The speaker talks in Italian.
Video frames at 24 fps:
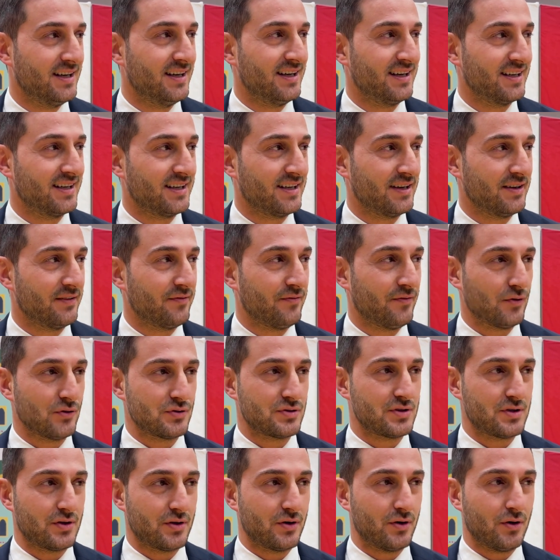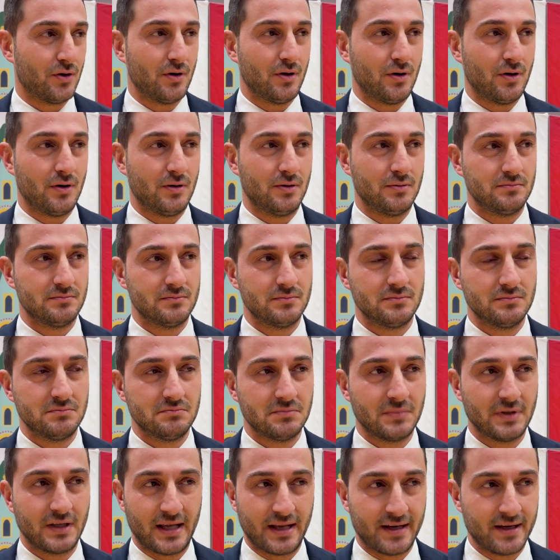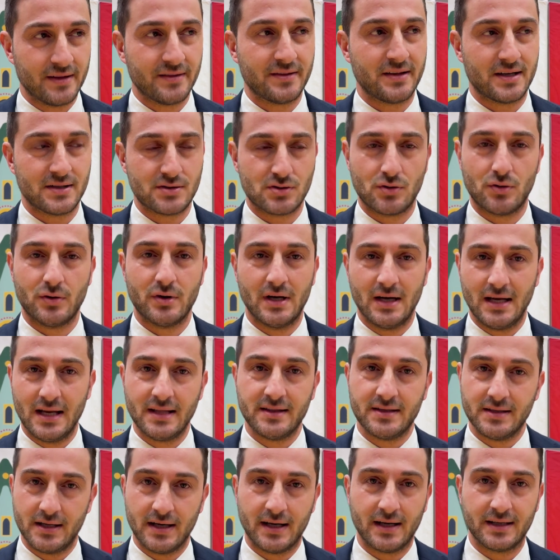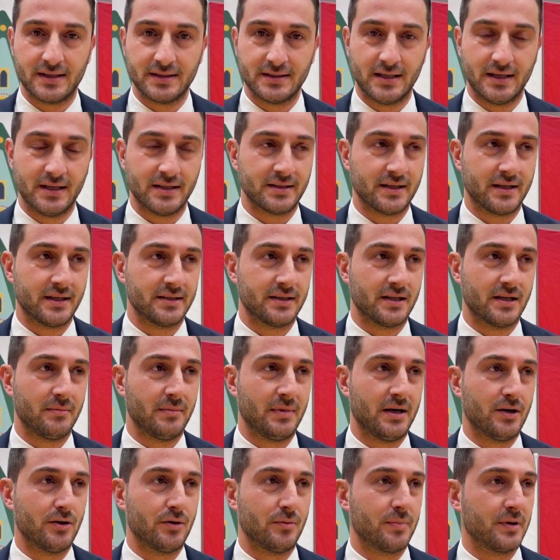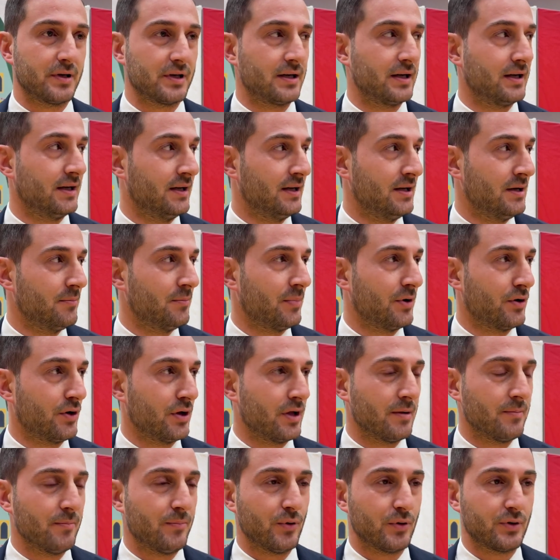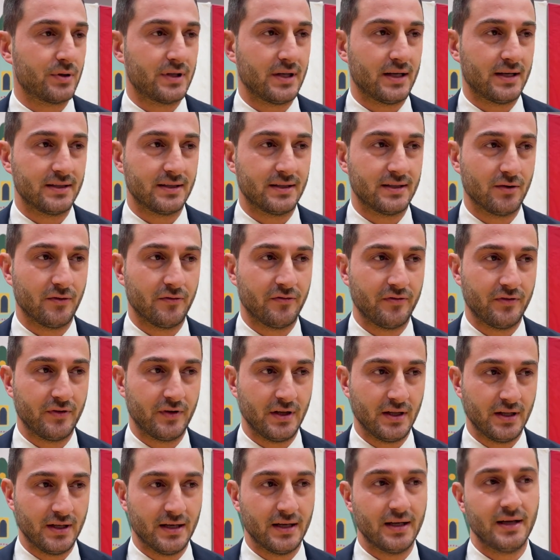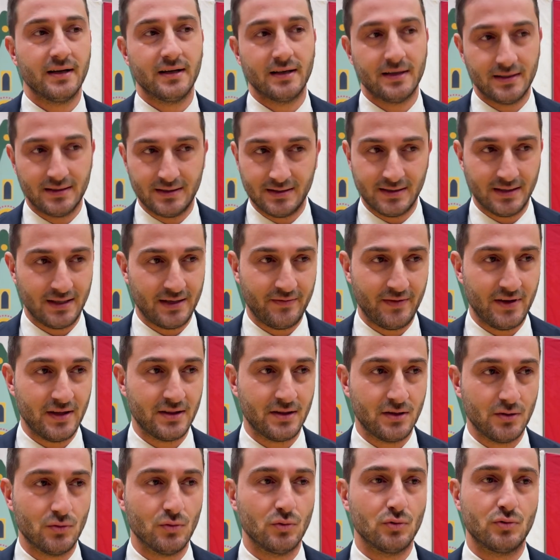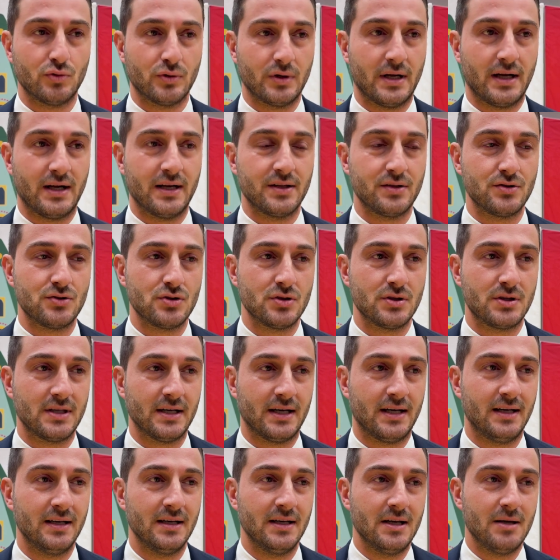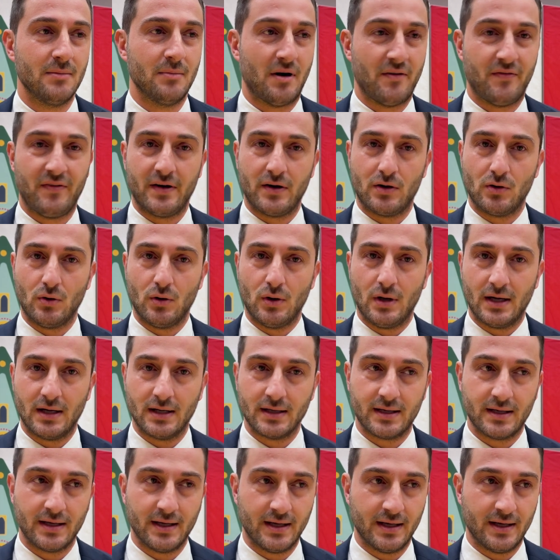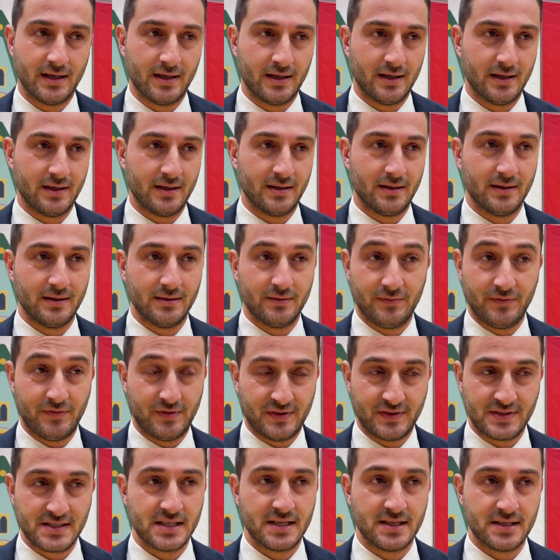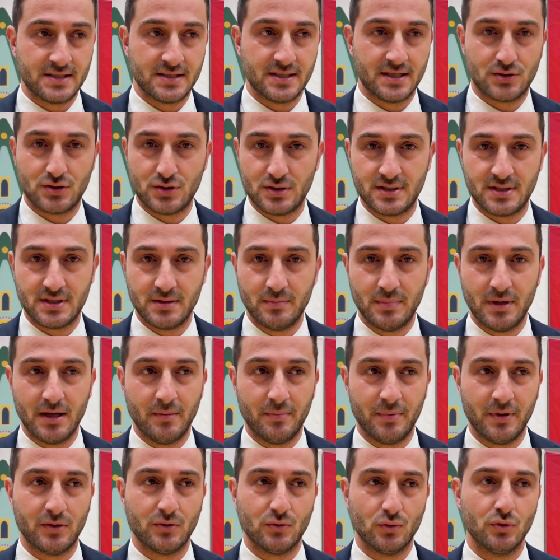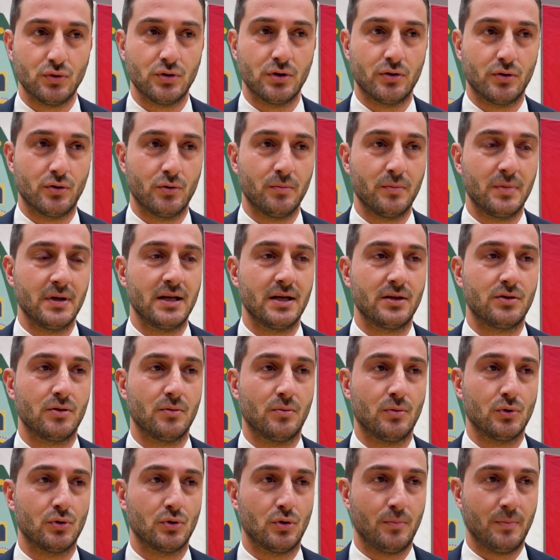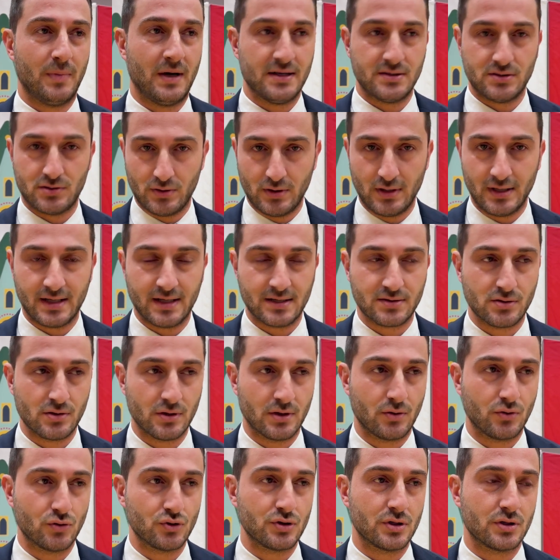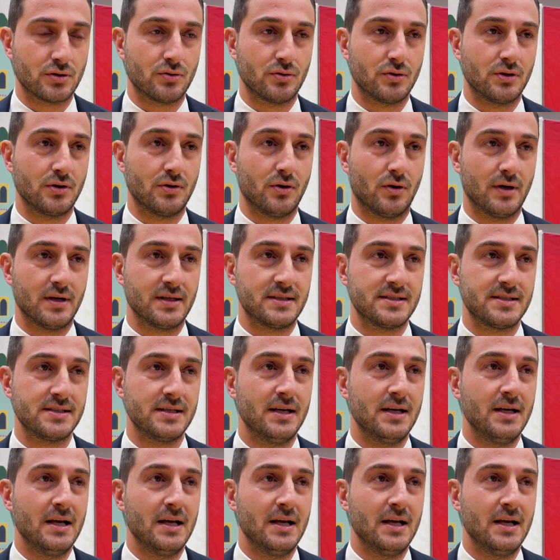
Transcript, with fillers: eh, che, fossero, mm, che, rientrassero nell'etica anche del Natale Teramano, perché per noi è importante offrire eh, eventi culturali in città, ma farlo anche, far sì che sia accessibile per tutti con un biglietto molto basso nel caso del concerto di Coez.